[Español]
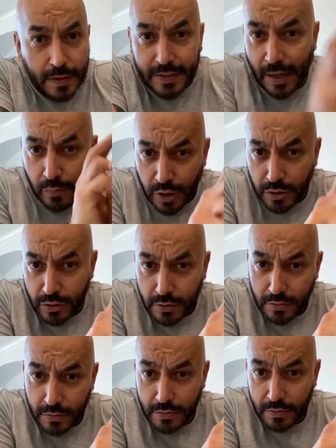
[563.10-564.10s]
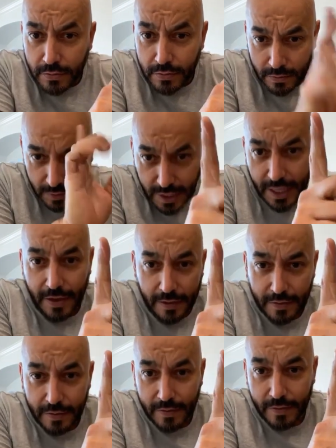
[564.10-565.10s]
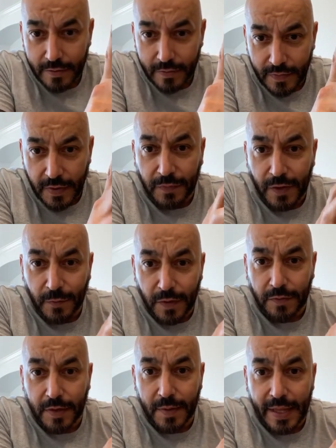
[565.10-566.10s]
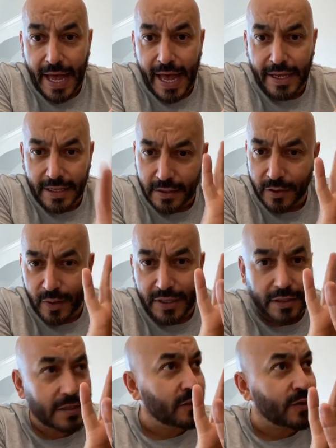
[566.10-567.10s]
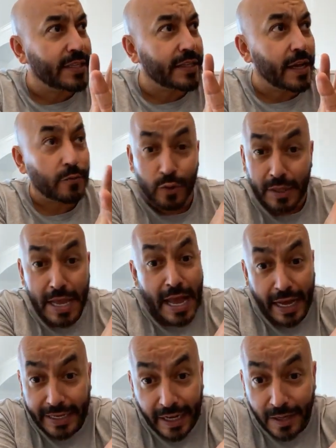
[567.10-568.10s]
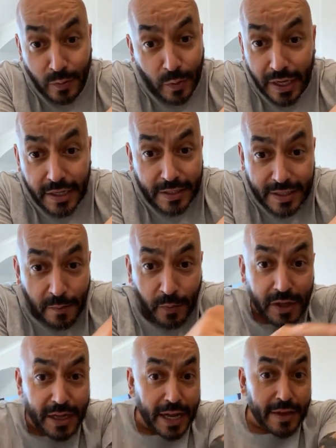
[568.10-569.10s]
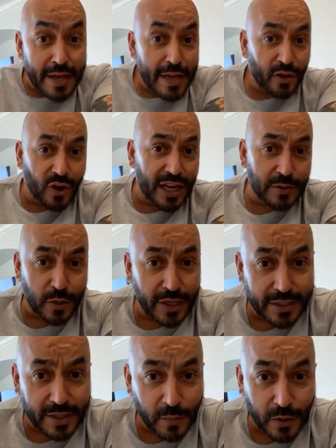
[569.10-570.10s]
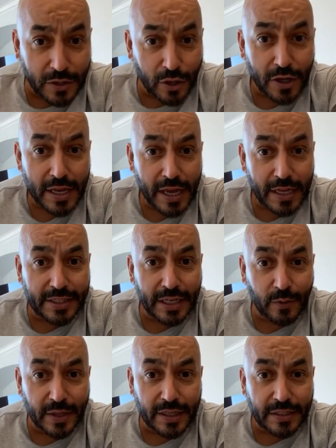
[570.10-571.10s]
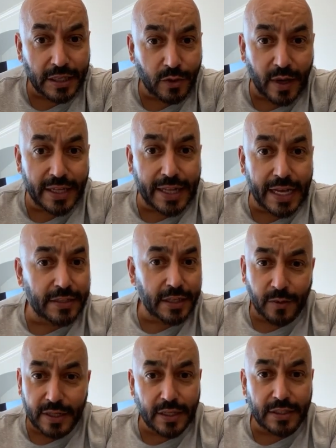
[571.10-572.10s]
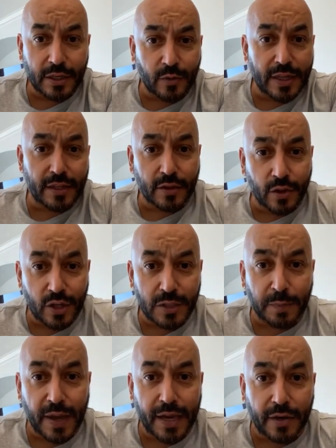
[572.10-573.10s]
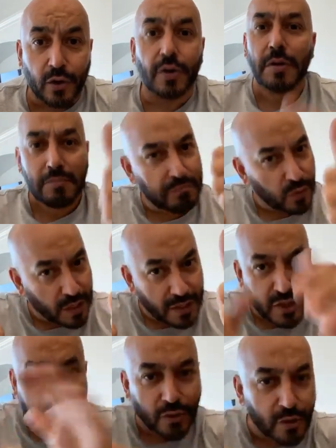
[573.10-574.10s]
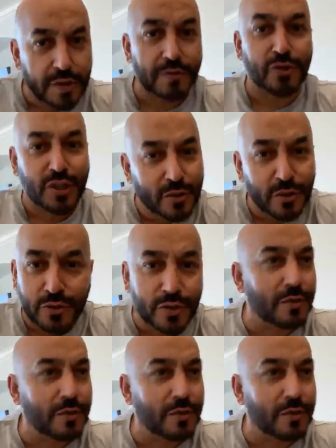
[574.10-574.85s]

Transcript: ¿Estamos? Sí. 50-50, ¿verdad? Es 50-50. Aquí las mujeres están ponidas, todas las mujeres están poniendo, es 50-50, es 50-50, todo es parejo. Ok, chingón, chingón,